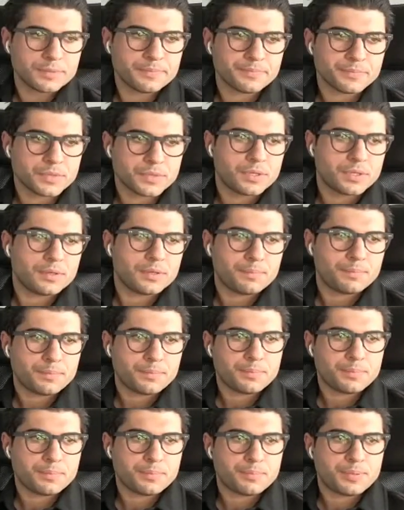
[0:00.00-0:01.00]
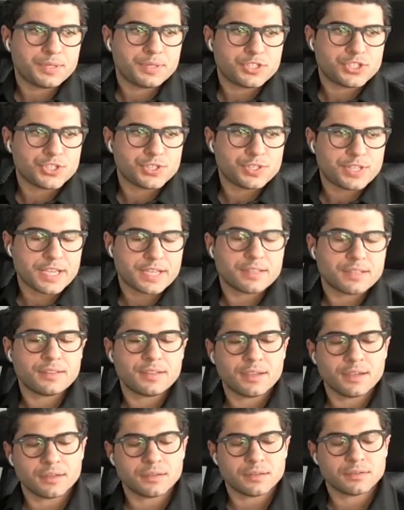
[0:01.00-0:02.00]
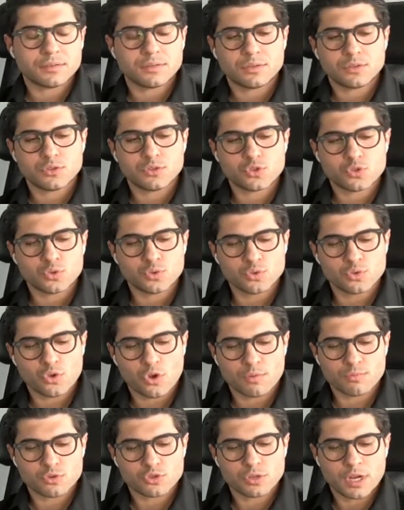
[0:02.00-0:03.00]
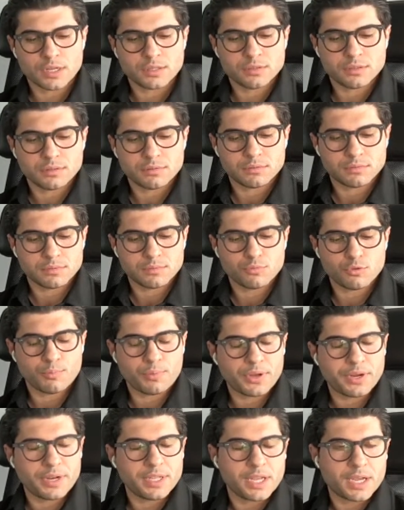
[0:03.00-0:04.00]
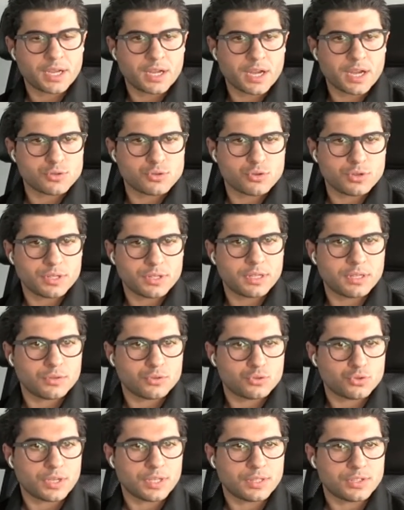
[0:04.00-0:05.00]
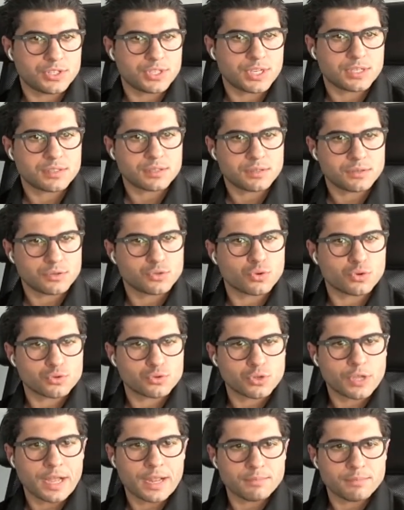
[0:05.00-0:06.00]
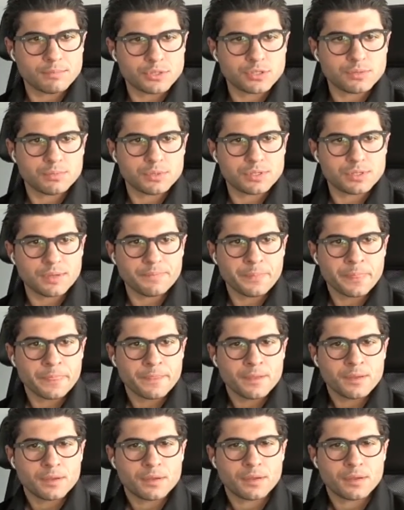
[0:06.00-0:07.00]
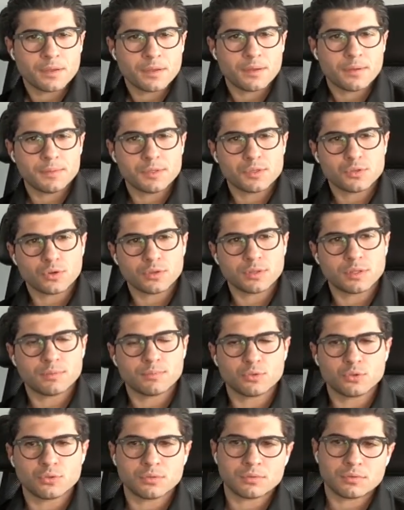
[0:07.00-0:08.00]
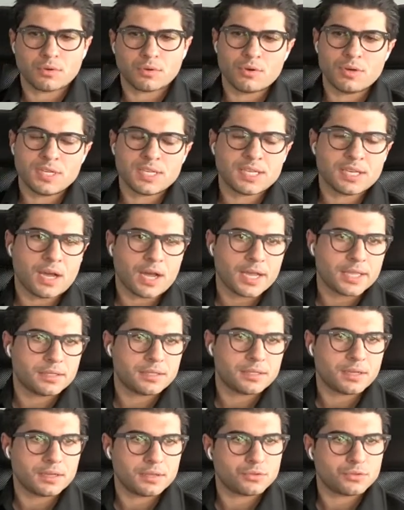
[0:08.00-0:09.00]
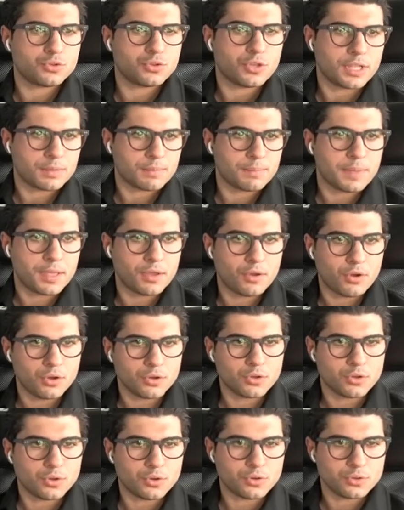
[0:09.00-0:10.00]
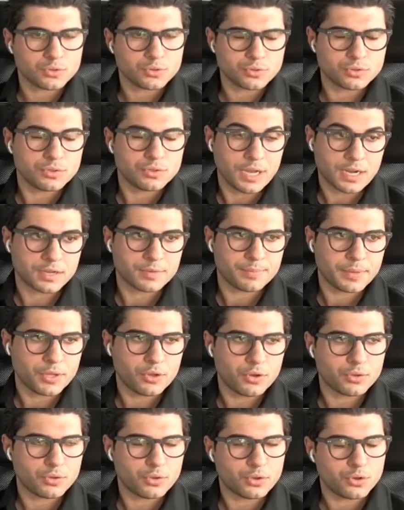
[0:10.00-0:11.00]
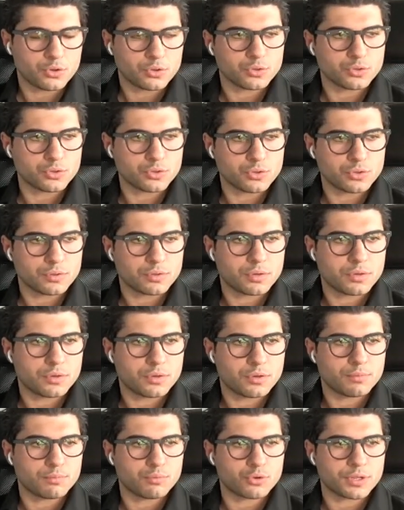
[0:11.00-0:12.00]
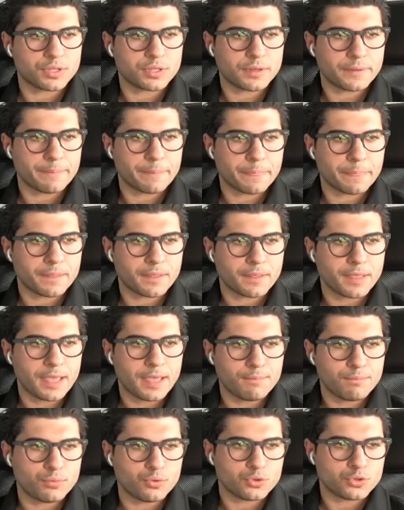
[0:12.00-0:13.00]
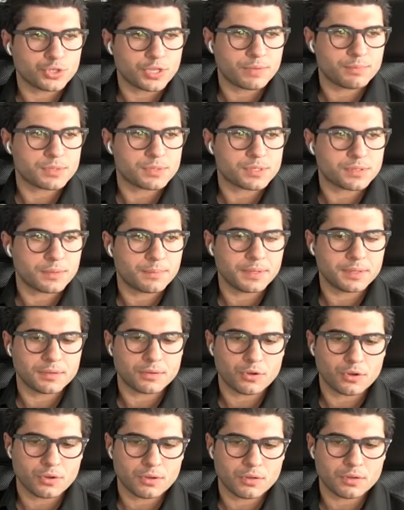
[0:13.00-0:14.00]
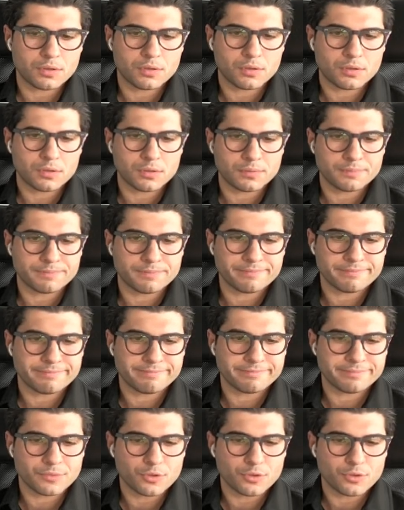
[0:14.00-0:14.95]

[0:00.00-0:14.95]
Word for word: orada e, Pitch Tech'te e, şunu sormuşlardı. Bu parayı ne kadar sürede tüketeceksiniz sorusu gelmişti bize. E, biz orada bunu 12 ayda tüketmeyi öngörüyorduk, yakmayı öngörüyorduk. E, burada en büyük şeyimiz tabii e,